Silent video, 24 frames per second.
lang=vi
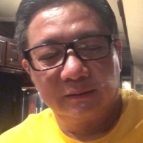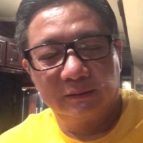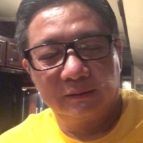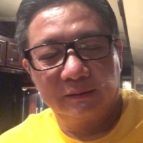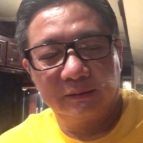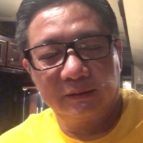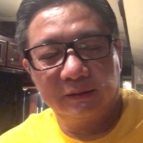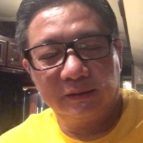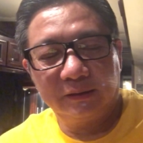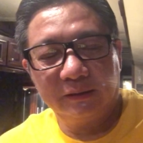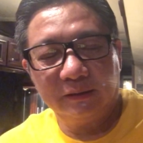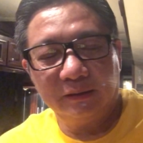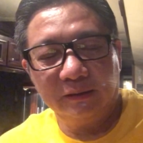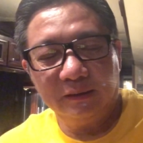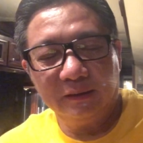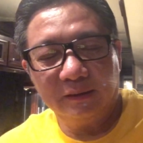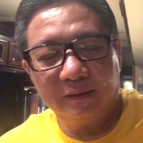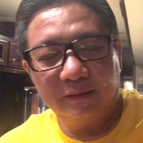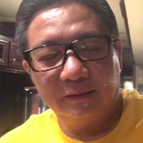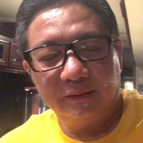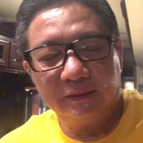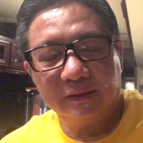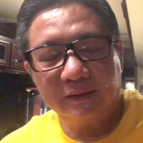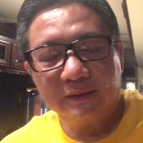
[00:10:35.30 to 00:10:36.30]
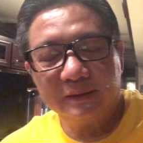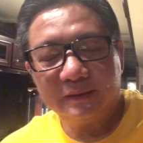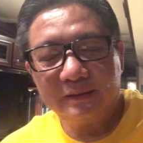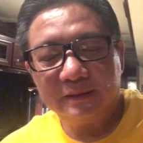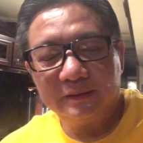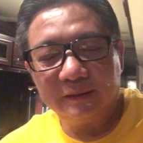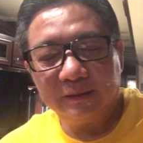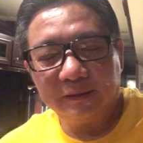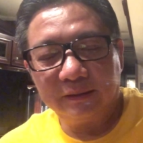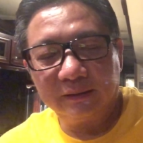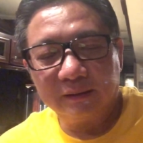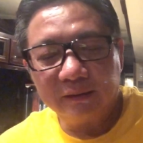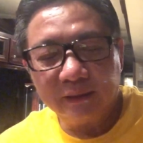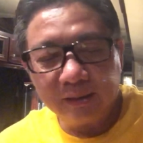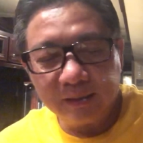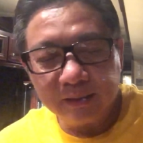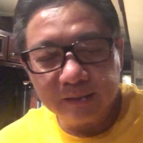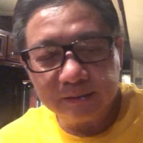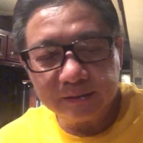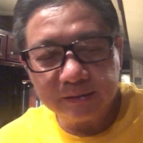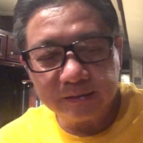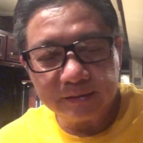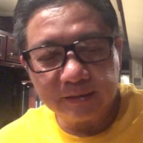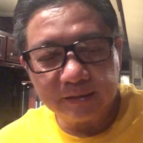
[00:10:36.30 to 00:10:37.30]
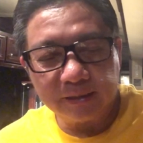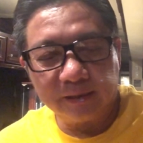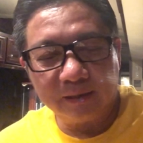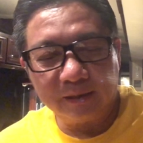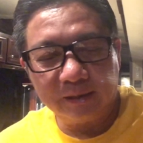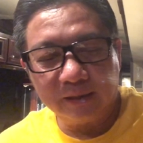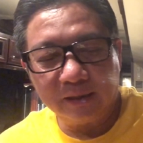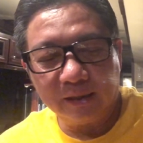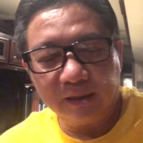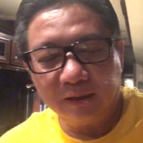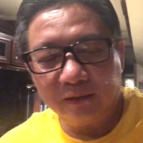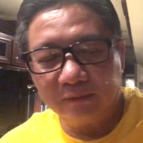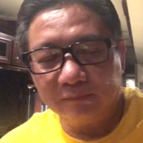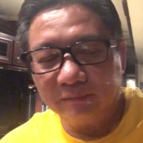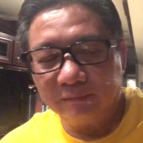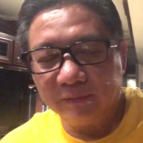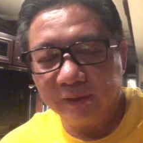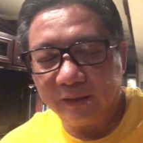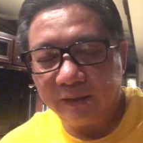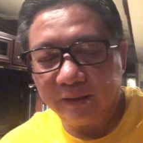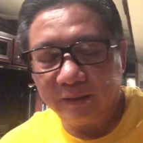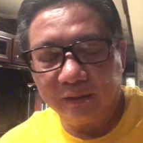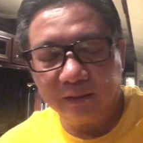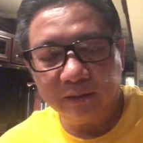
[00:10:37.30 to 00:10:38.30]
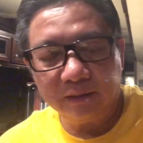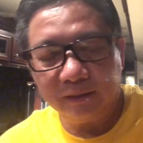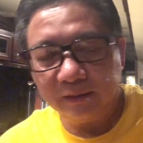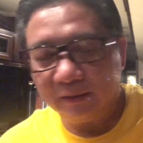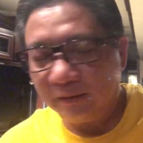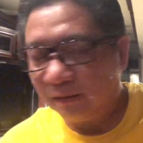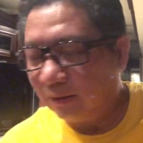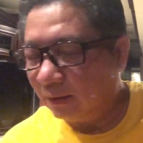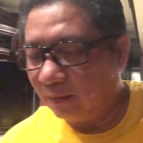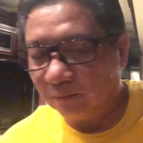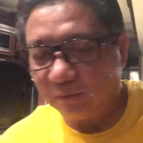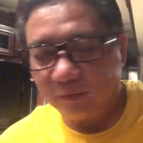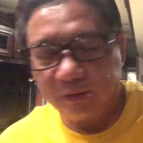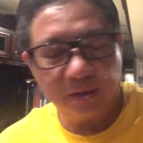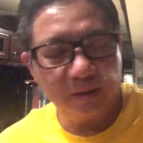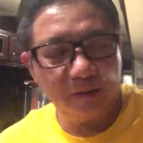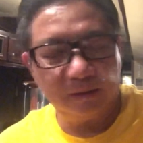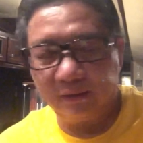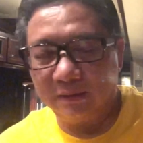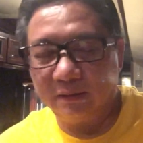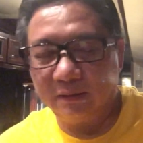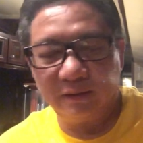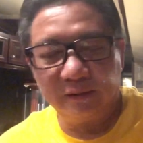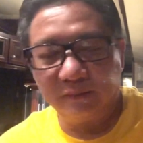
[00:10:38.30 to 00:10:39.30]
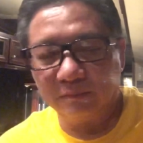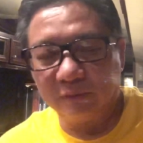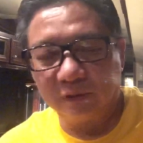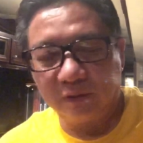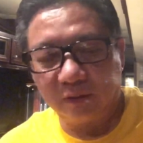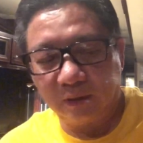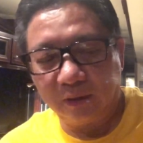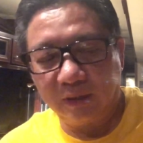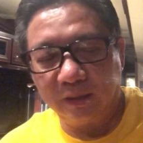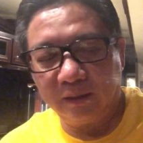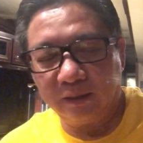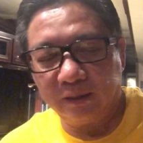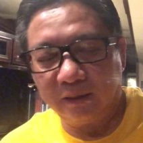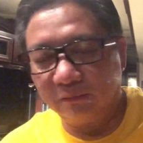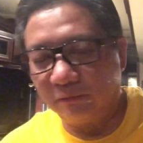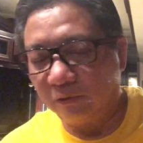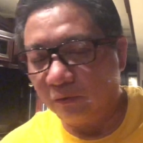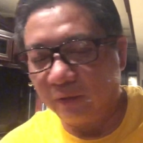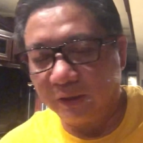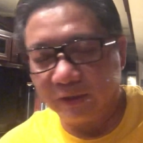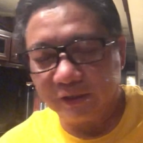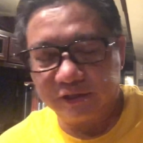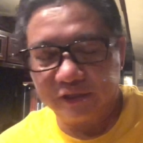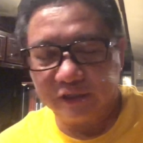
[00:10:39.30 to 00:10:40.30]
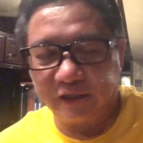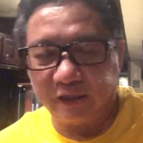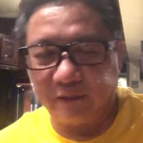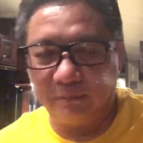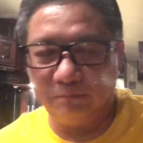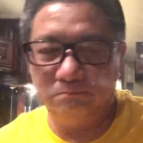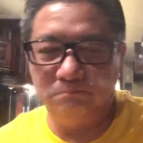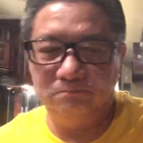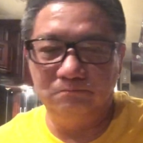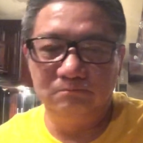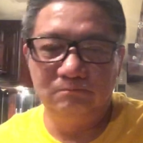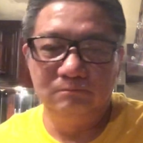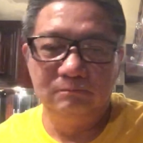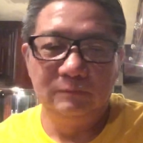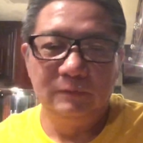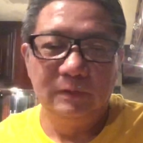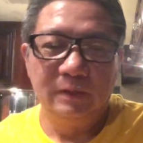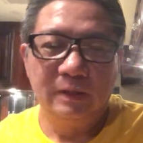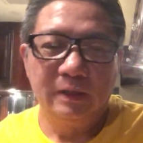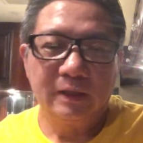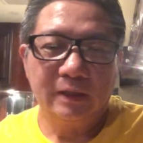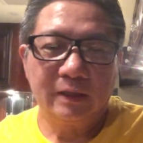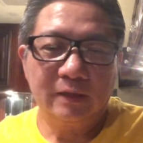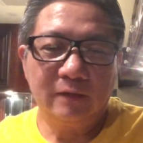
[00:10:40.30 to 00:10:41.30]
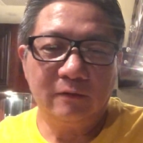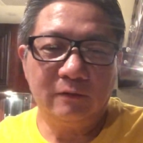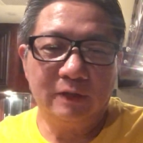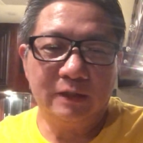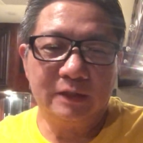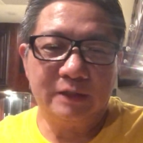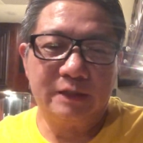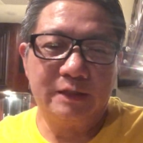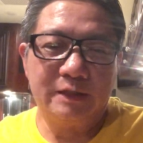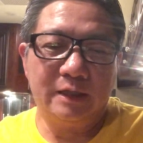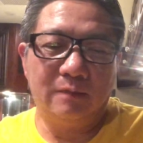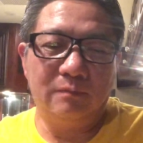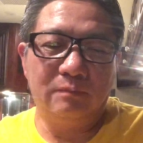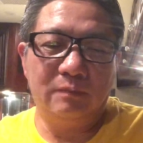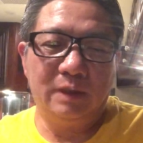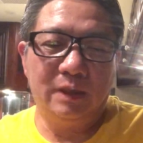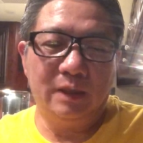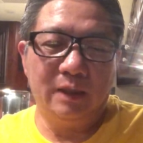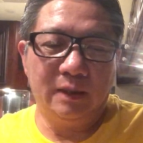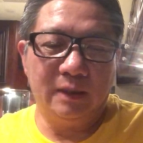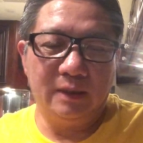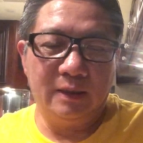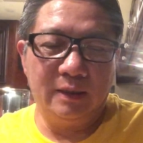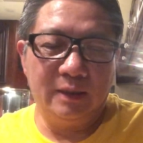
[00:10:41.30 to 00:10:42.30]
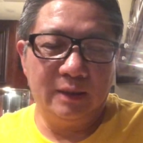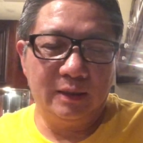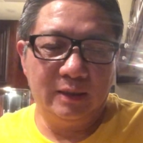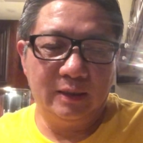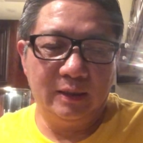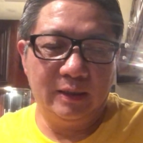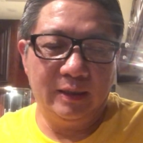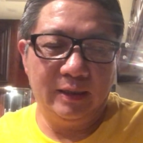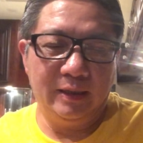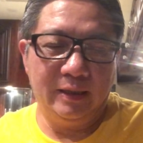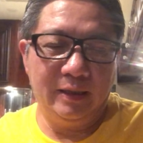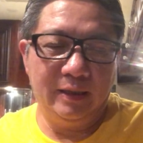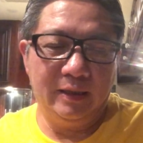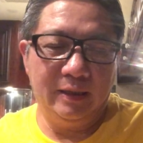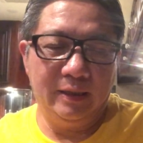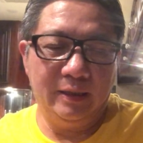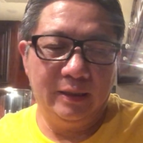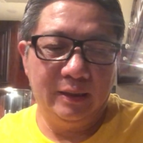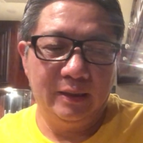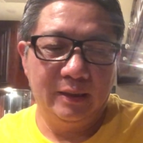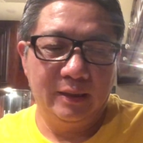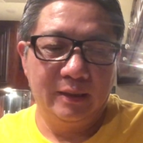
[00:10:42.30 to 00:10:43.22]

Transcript: thì khi cứ hỏi có chuyện lớn sẽ xảy ra không cái gì nó không có không có không có quan trọng cái quan trọng là